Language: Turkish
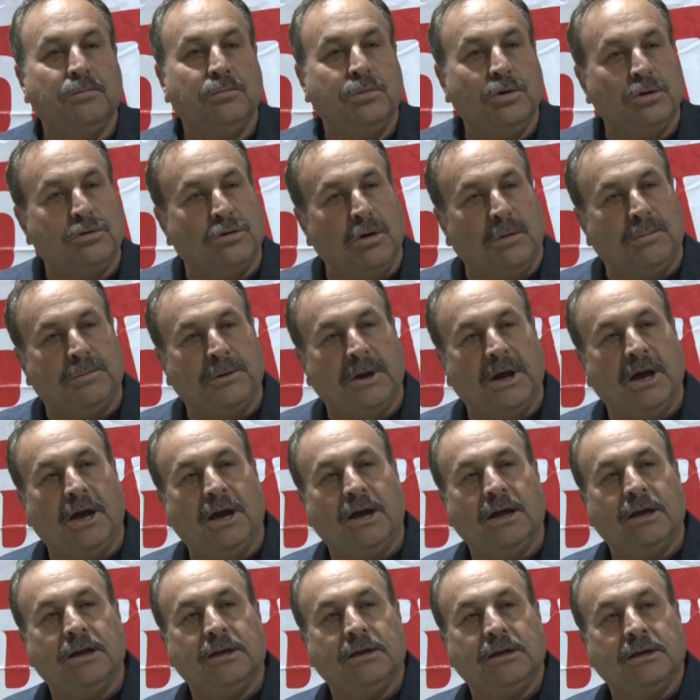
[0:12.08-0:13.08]
Bu köprüye
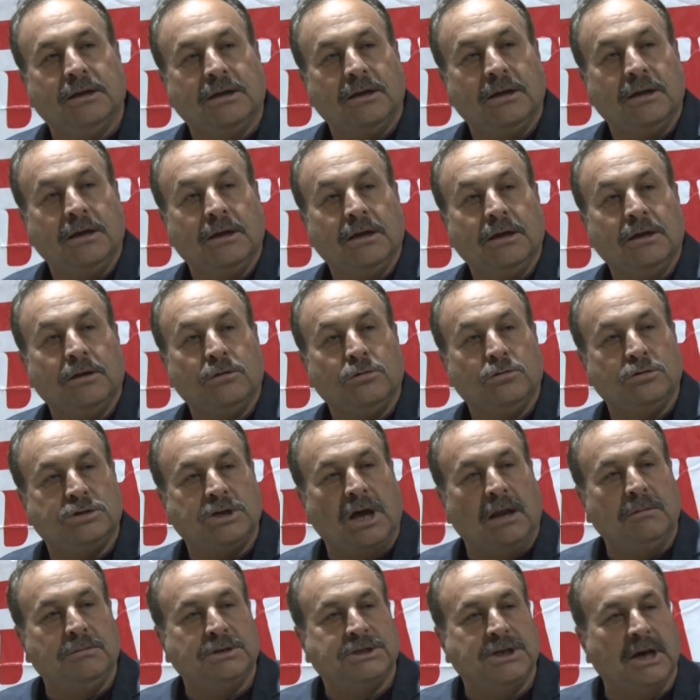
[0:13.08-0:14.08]

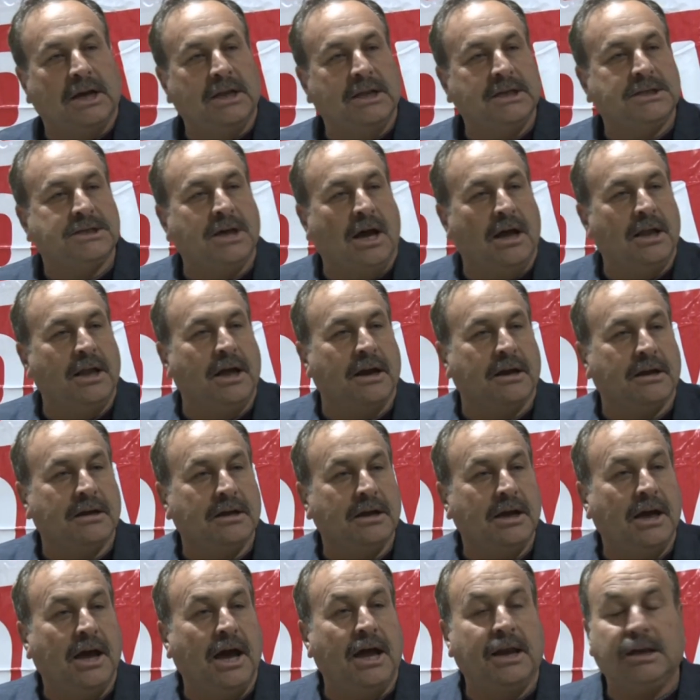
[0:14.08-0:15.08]
güzel bir şekilde sağlar.
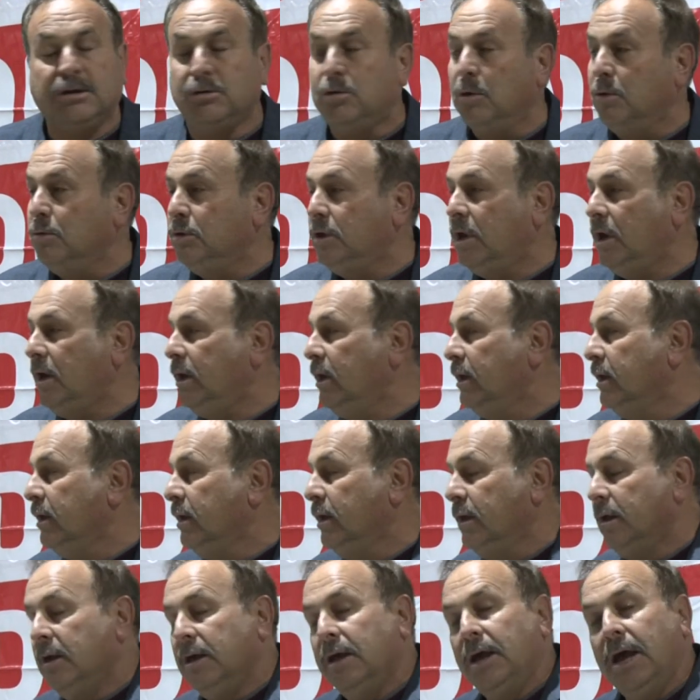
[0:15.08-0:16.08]
Her köyde
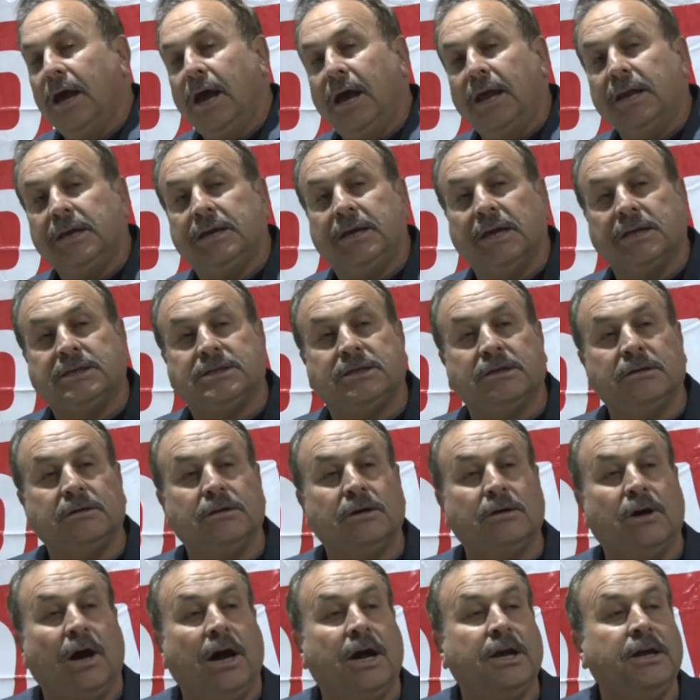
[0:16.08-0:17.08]

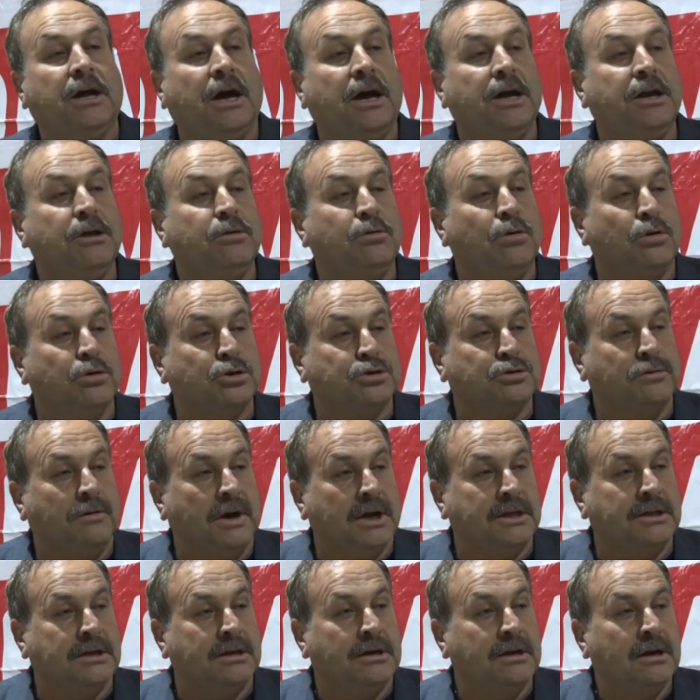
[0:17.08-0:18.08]
herkesin ayrı ayrı görüşü
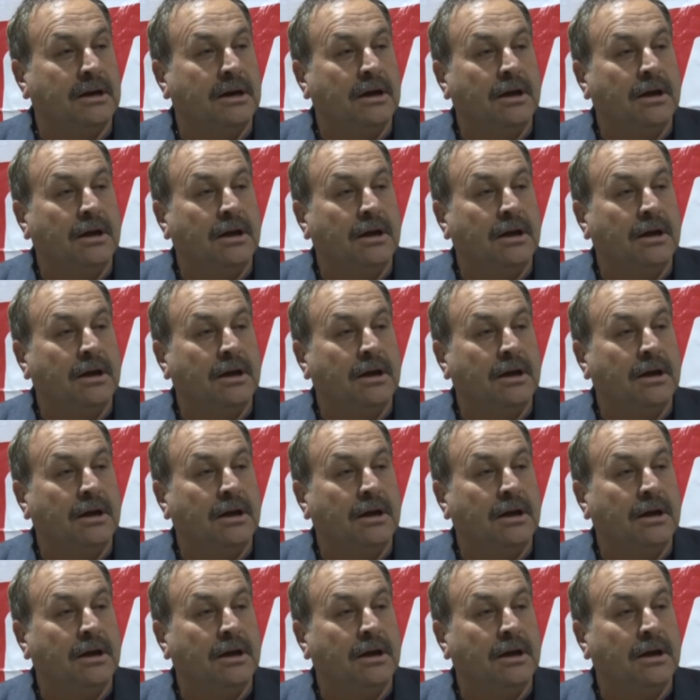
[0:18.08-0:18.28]
vardır.